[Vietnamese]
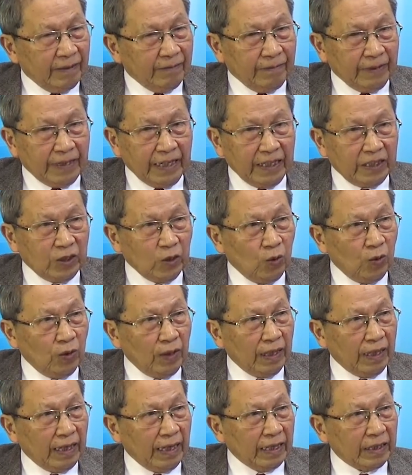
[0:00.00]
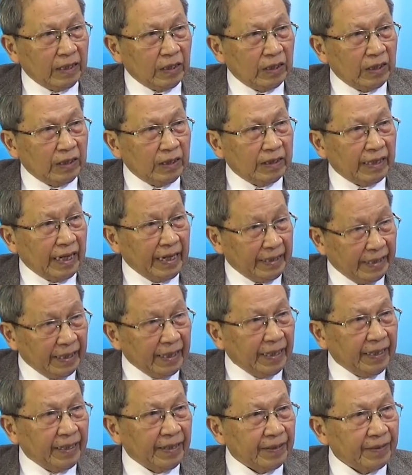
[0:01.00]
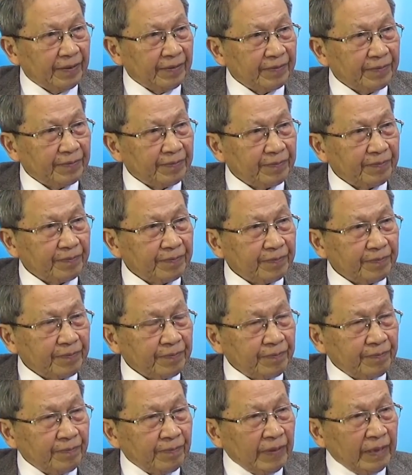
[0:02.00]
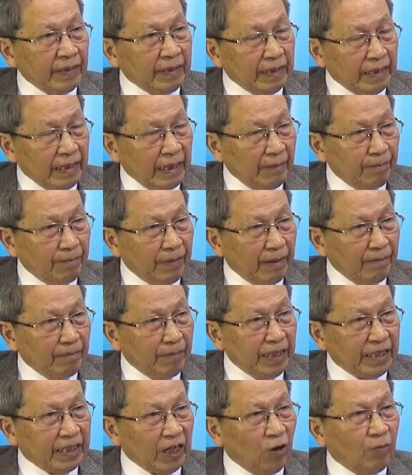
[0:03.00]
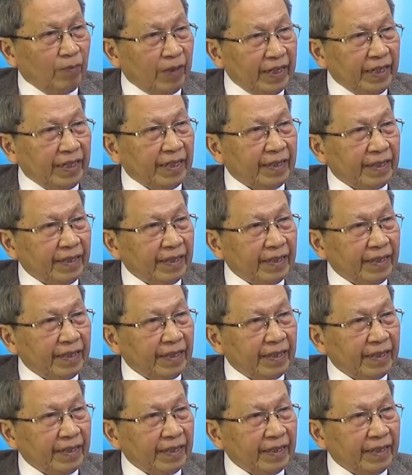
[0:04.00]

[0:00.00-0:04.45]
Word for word: với Liên Xô là thành trì những năm năm mươi sáu mươi,